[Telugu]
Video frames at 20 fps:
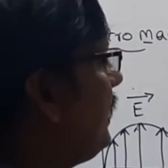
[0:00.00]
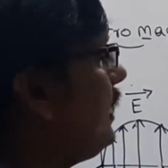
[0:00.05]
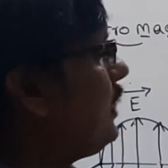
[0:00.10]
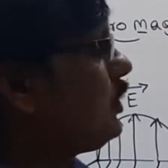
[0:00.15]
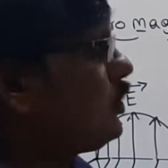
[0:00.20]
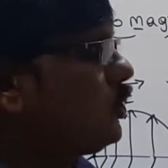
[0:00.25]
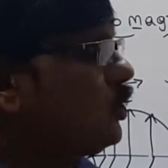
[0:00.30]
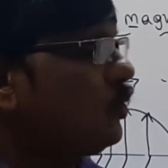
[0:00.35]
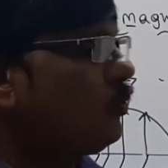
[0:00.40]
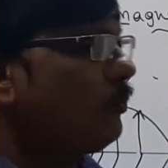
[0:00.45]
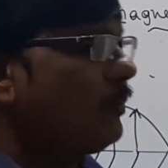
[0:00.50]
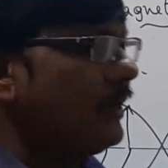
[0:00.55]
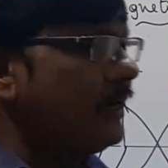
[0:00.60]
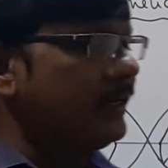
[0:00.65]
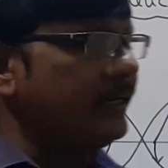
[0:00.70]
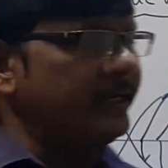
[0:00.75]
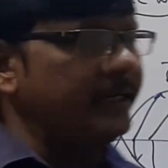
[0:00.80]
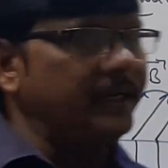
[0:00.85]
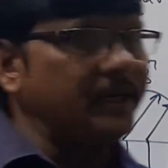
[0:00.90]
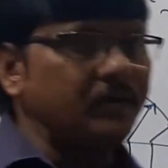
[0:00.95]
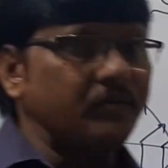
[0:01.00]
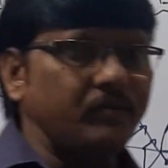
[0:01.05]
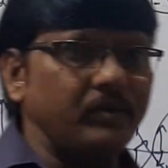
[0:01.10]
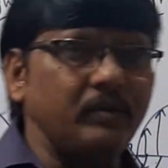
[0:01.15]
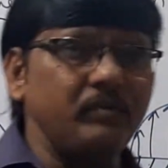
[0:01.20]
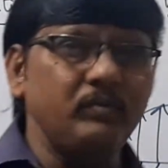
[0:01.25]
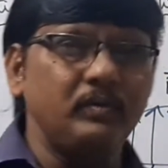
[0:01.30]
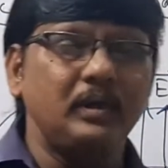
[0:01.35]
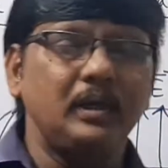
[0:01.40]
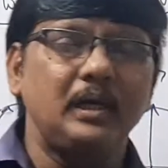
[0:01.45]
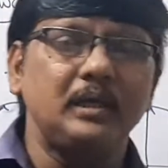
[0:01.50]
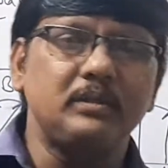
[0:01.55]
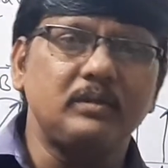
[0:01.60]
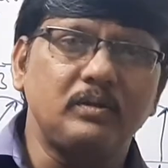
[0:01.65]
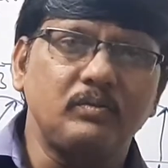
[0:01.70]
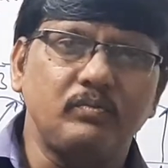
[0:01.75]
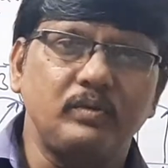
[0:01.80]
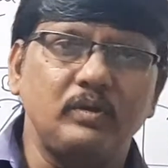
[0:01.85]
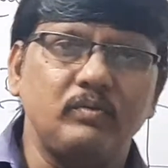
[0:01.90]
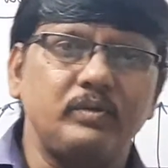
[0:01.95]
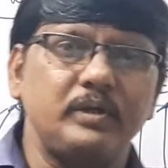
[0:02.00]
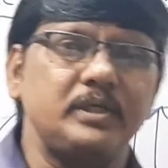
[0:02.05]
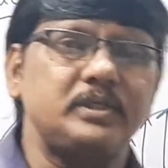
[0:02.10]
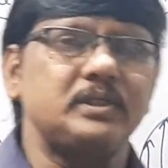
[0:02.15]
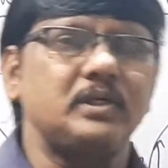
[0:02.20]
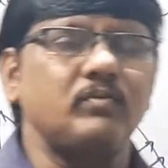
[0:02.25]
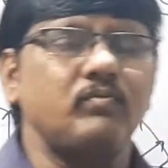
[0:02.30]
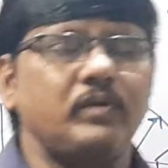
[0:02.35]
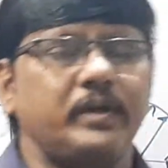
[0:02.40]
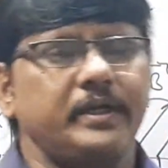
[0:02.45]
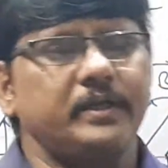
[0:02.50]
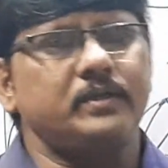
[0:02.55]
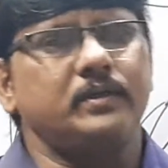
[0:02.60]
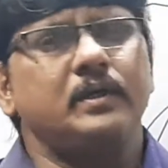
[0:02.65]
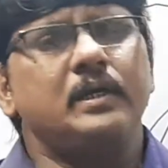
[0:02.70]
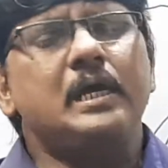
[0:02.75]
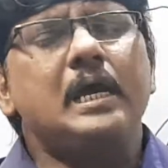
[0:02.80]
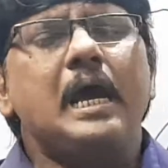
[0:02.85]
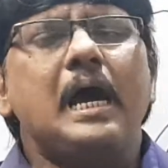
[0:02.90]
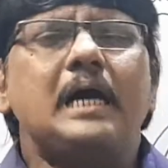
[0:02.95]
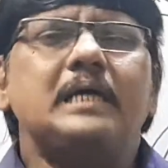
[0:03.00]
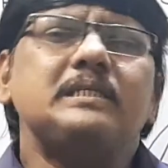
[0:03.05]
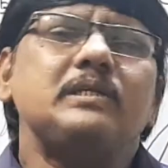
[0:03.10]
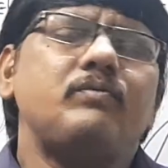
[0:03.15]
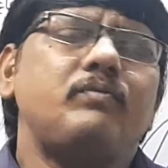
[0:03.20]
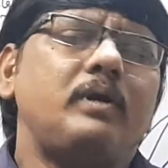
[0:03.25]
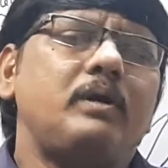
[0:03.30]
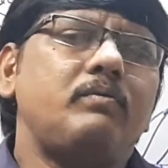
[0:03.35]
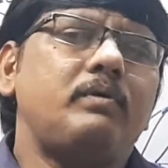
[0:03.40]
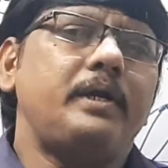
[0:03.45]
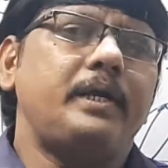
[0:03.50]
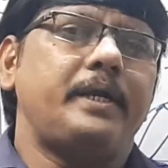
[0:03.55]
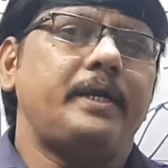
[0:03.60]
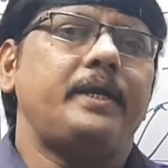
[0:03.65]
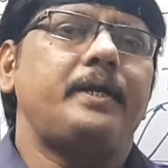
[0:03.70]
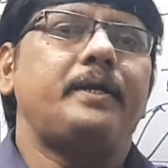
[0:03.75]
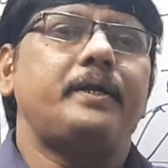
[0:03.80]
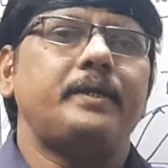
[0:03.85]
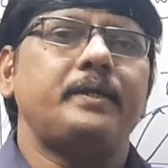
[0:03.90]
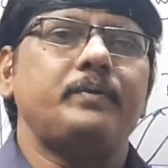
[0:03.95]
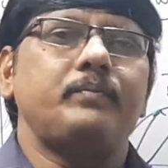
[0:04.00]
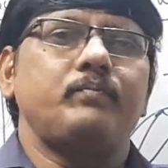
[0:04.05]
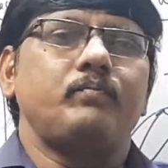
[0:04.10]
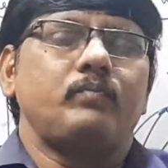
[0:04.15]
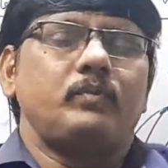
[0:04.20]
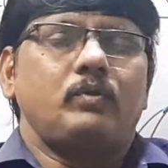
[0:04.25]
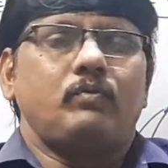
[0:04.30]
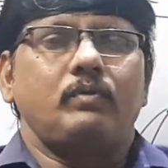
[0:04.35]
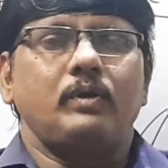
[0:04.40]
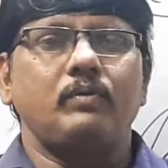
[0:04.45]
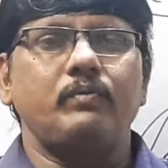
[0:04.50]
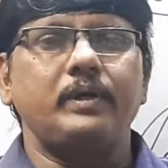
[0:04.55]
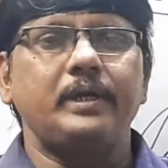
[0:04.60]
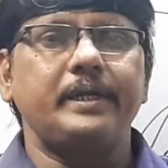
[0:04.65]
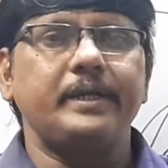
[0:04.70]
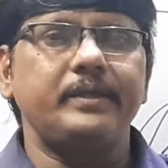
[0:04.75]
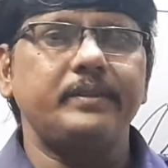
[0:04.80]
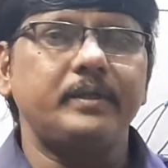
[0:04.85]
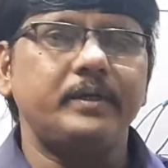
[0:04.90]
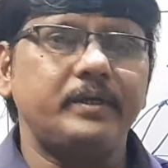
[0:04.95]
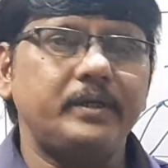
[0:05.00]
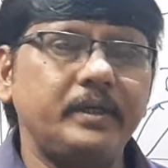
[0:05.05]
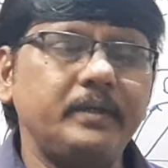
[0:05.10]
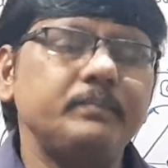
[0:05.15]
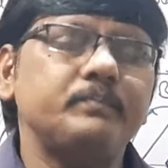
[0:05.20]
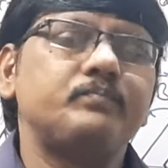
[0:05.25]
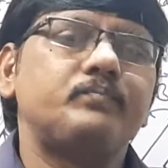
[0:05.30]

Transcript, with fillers: ఎలక్ట్రోమాగ్నెటిక్ వేవ్ ఆ తర్వాత వేవ్ నేచర్ ఆఫ్ లైట్ అసలు వేవ్ అంటే ఏంటి వేవ్ అంటే ఏంటంటే